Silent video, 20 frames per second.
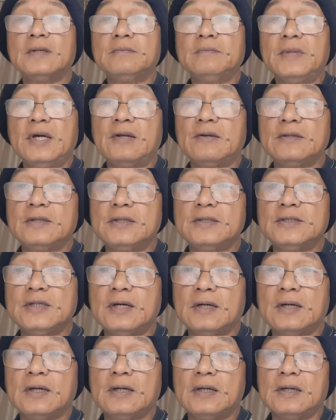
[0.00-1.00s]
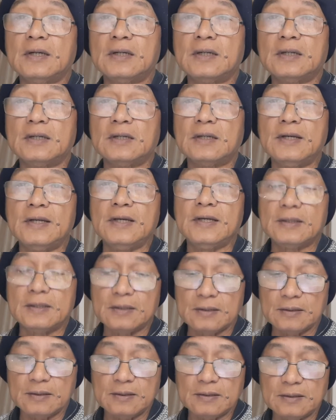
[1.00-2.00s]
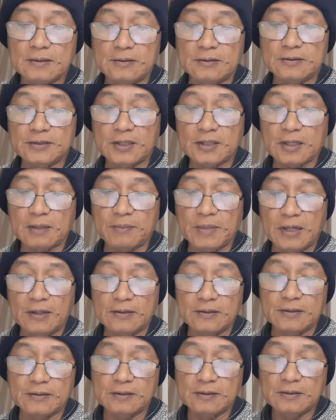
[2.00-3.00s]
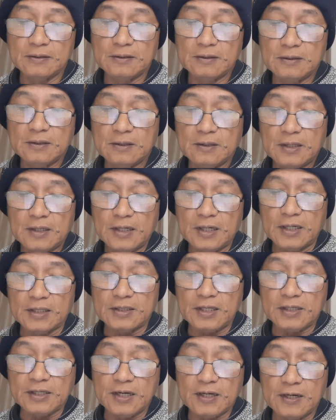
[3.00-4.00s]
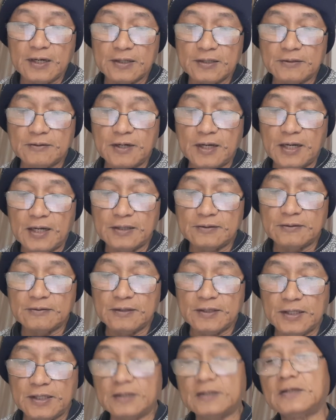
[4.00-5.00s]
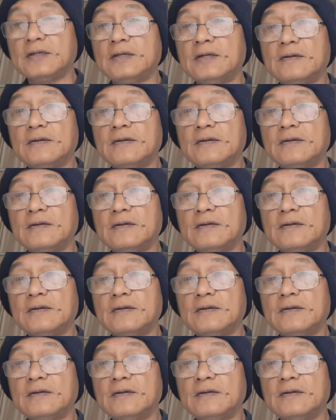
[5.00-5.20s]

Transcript: Meron din siyang uh, link doon sa trabaho at i-click nyo lang yung link.